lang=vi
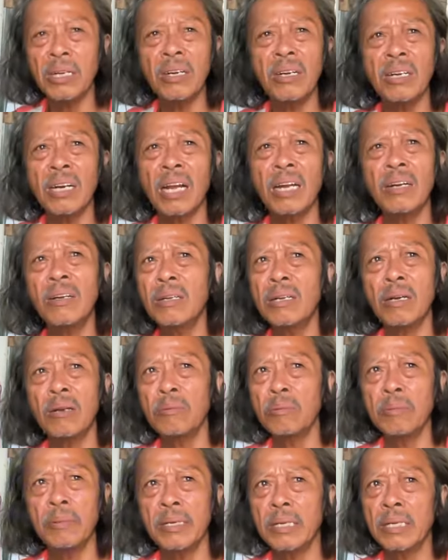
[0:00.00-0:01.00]
nó đã nó không
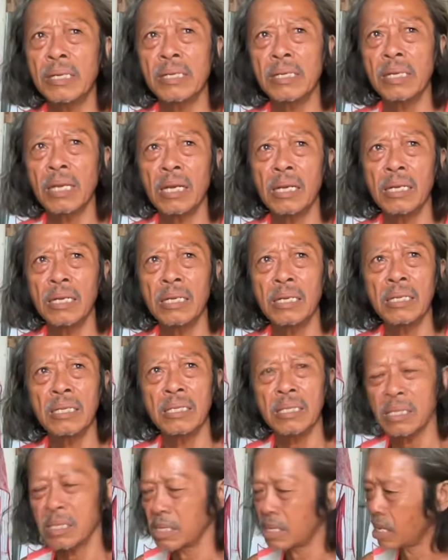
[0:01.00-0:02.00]
biết gì không biết gì
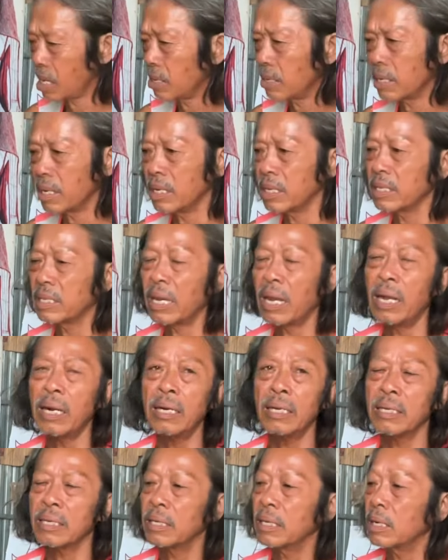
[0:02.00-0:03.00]
hết rồi hồi
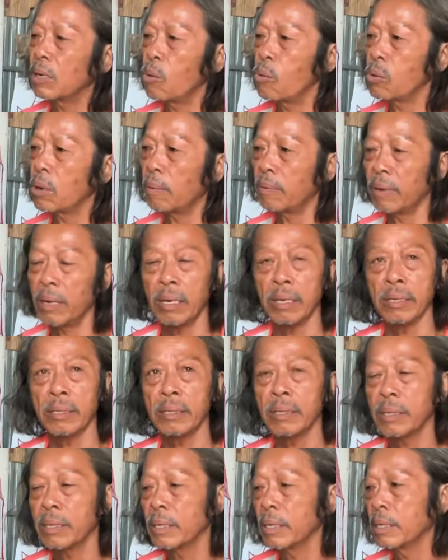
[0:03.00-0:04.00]
sáng rồi tôi đi uống cà phê
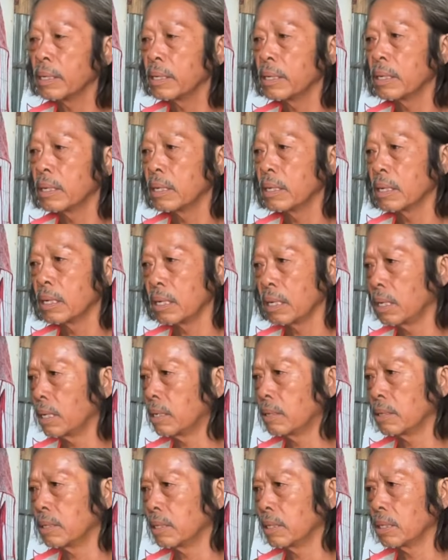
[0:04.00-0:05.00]
à.
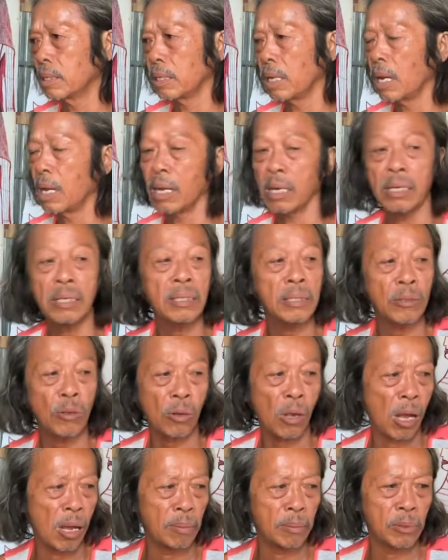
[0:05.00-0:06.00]
rồi ờ, về tôi
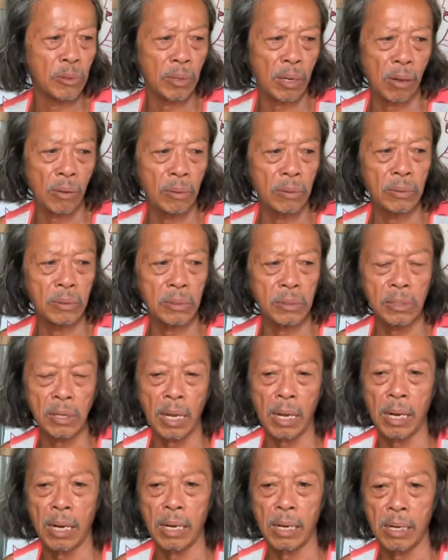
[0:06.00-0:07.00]
cơm tôi nấu cho nó
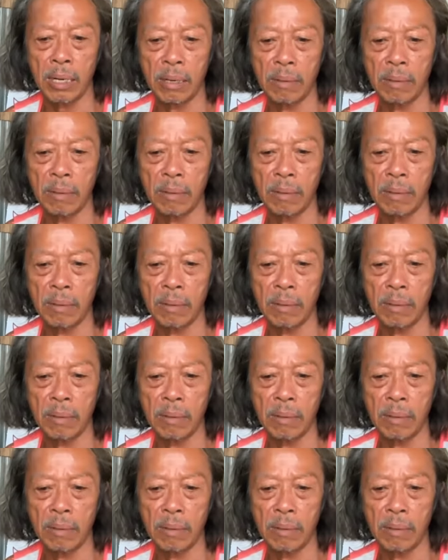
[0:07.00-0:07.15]
ăn à.